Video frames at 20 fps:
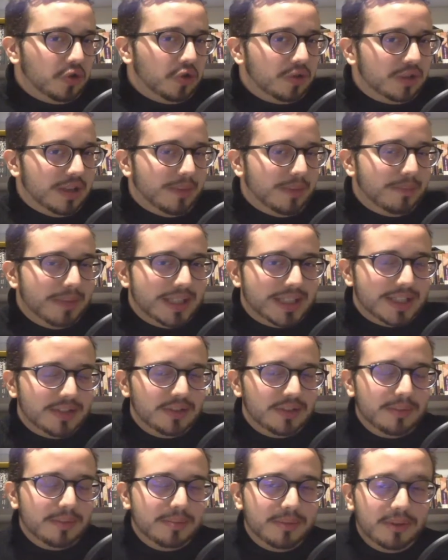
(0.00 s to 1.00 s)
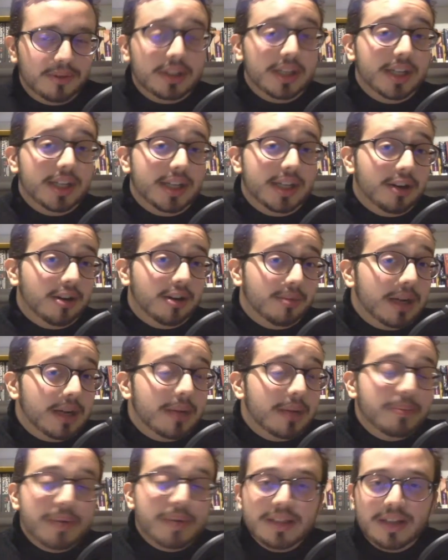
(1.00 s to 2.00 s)
si ammazzano de botte, e Kagome
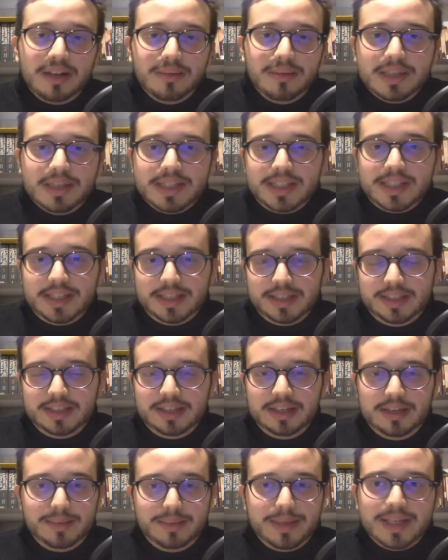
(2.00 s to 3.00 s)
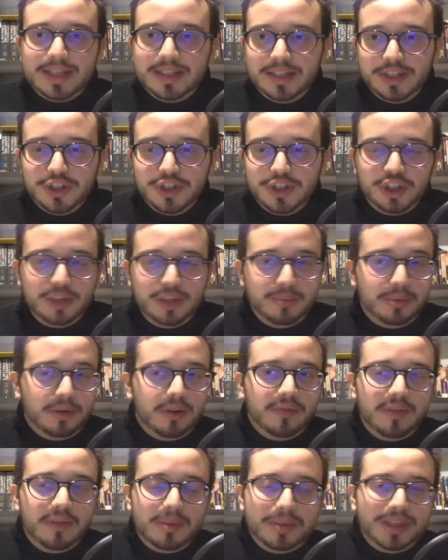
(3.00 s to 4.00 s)
che prende di, le parti di Shippo che
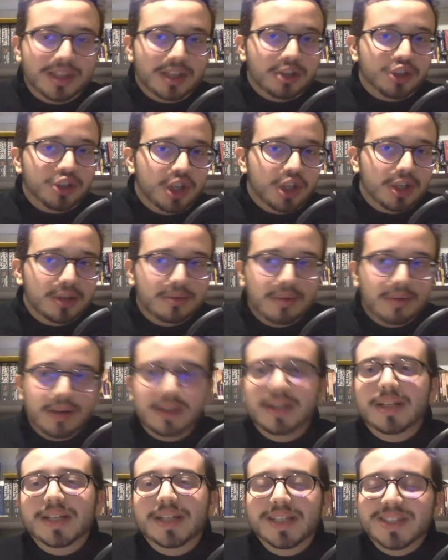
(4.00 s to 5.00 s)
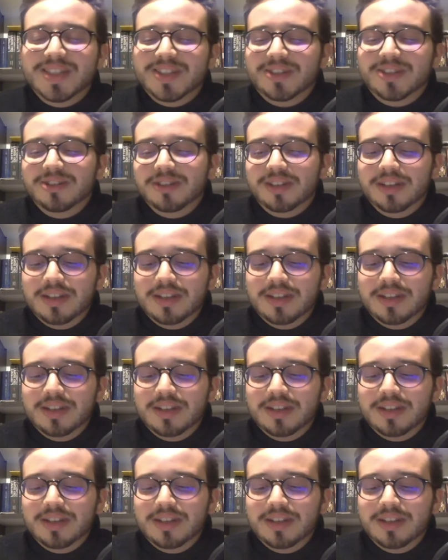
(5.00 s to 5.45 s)
ovviamente accentua la reazione,